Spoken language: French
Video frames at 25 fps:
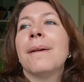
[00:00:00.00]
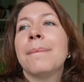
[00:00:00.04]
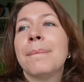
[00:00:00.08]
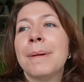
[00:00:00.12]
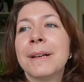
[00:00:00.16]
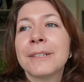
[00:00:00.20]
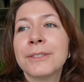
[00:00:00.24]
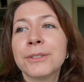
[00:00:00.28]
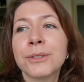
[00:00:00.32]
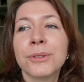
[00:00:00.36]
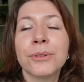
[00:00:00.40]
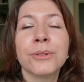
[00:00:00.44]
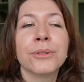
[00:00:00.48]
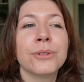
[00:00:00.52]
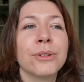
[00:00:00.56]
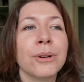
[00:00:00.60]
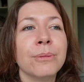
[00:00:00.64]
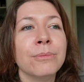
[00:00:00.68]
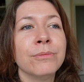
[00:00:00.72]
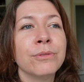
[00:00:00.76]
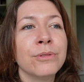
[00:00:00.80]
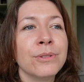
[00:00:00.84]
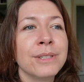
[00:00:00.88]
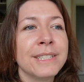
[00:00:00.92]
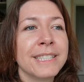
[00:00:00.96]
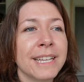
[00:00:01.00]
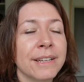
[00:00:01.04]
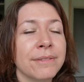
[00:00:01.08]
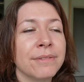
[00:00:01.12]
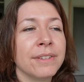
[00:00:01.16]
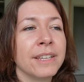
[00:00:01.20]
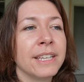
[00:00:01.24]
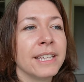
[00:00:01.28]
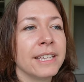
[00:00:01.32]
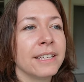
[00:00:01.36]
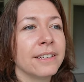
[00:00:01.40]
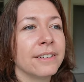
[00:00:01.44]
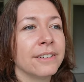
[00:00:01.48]
Parce que, comme vous le
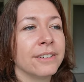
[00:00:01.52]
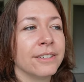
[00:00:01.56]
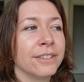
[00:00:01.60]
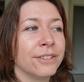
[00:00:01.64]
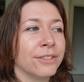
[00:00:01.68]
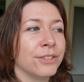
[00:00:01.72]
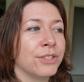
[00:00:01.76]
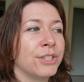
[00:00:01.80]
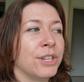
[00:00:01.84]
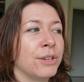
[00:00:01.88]
savez, euh,